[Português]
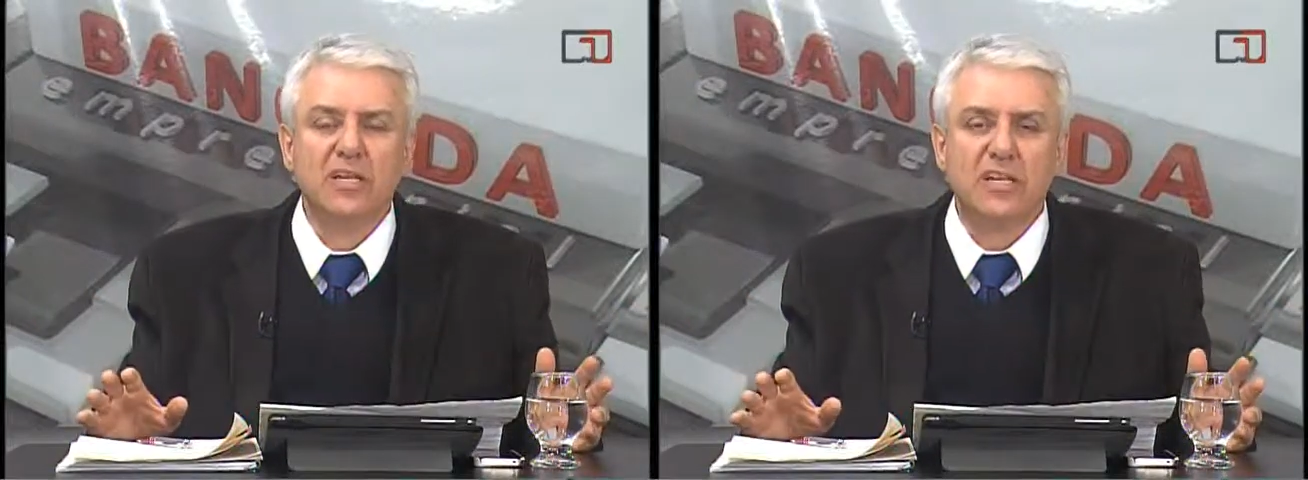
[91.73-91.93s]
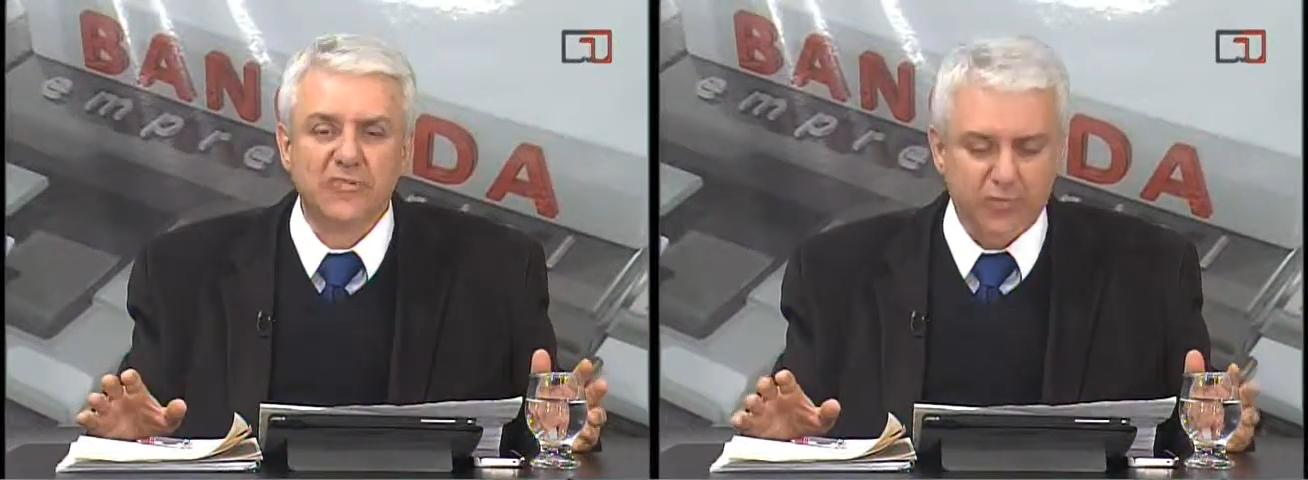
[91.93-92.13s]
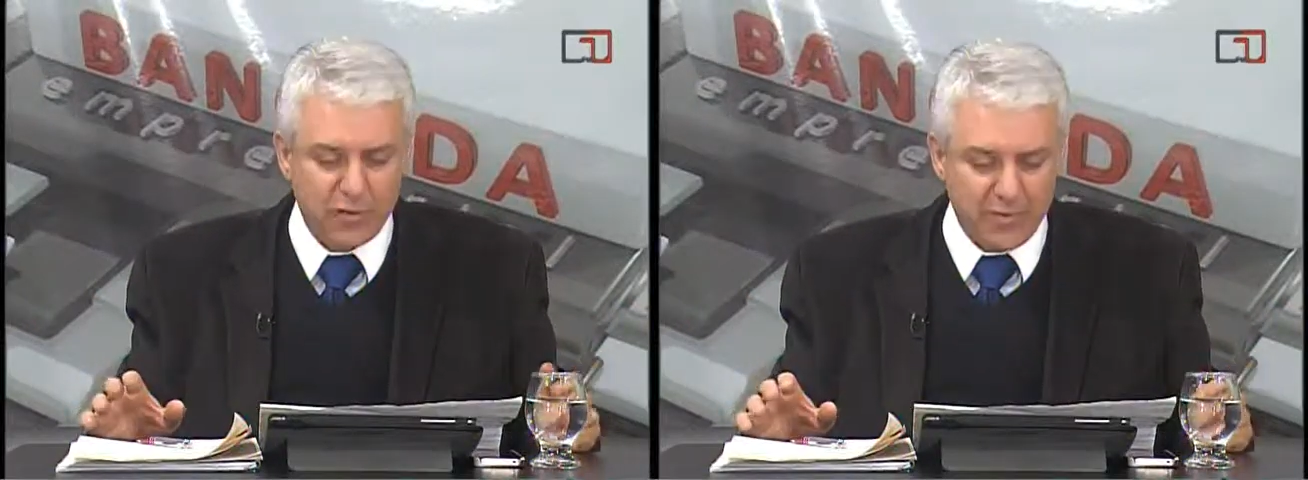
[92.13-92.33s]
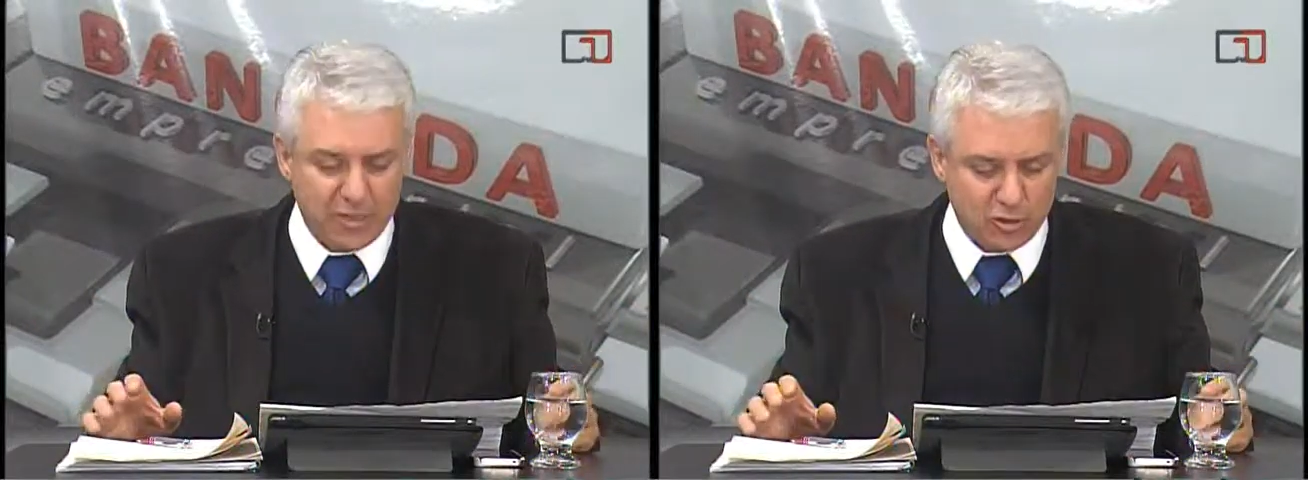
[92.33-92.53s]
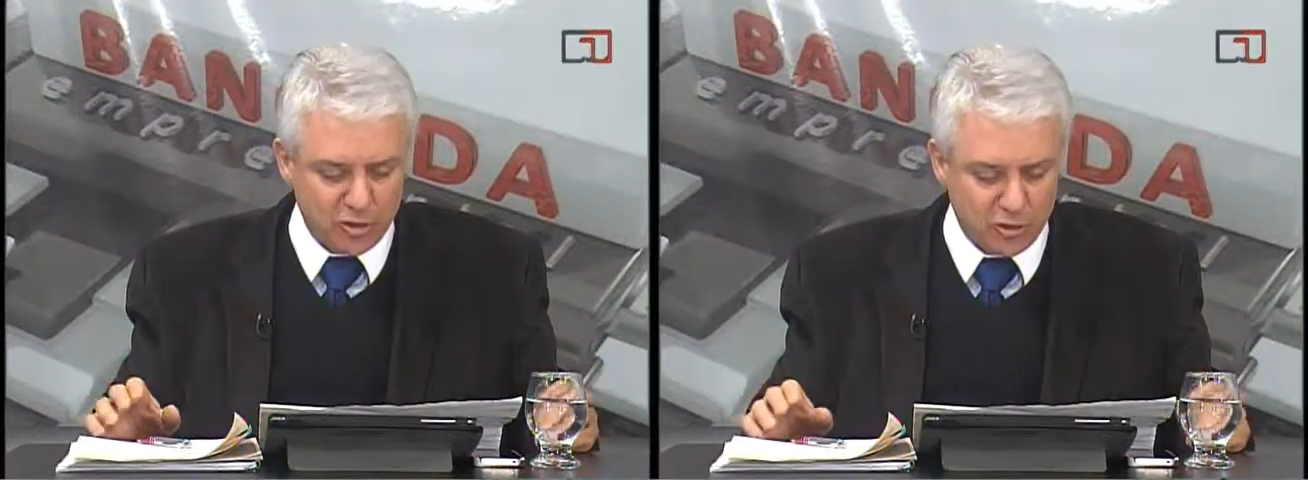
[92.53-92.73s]

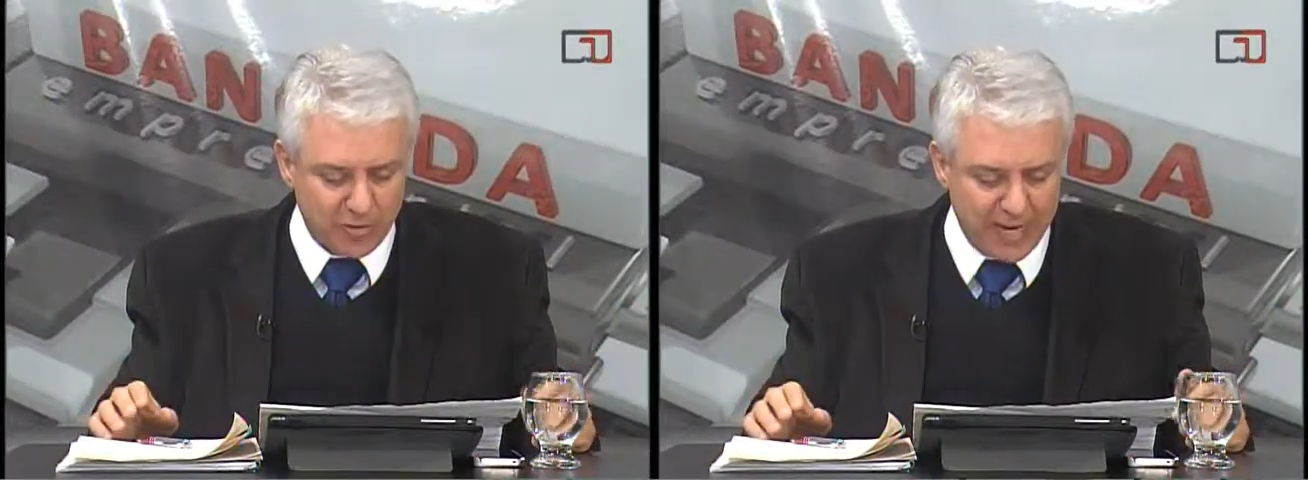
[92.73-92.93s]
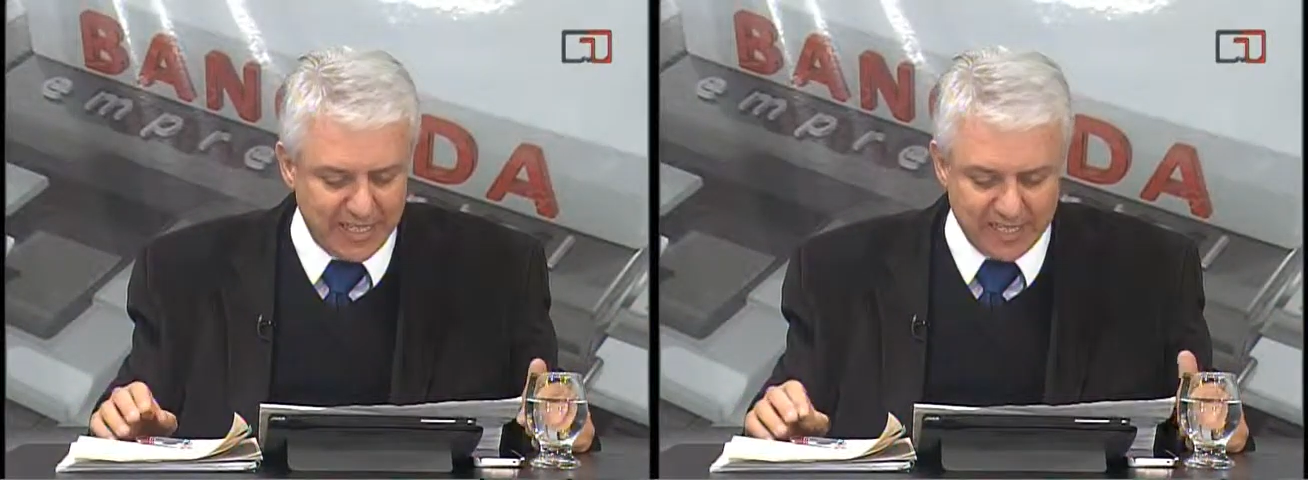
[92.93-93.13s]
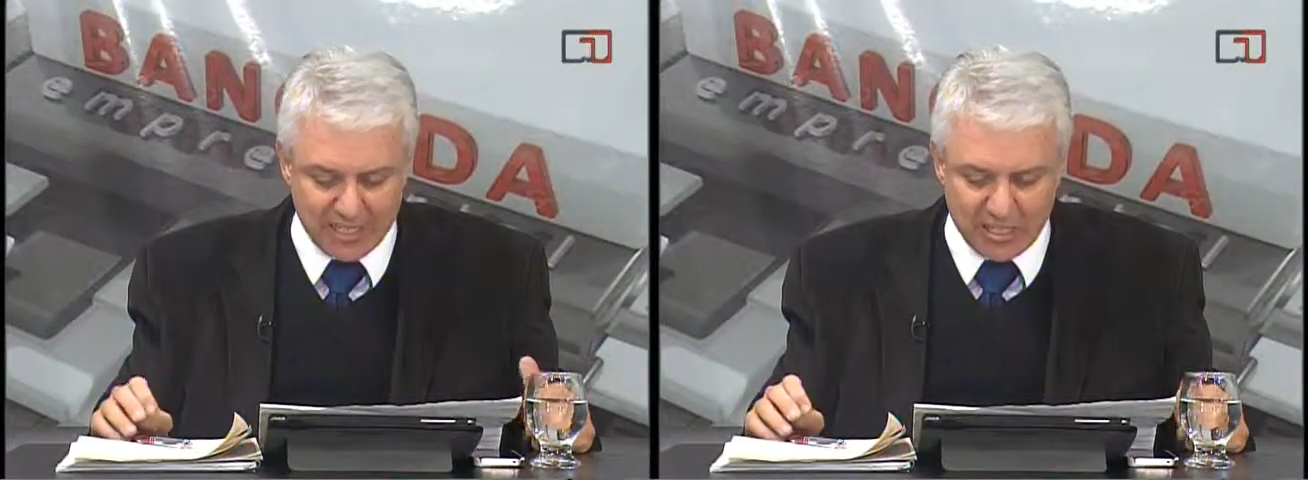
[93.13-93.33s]
informações sobre a área da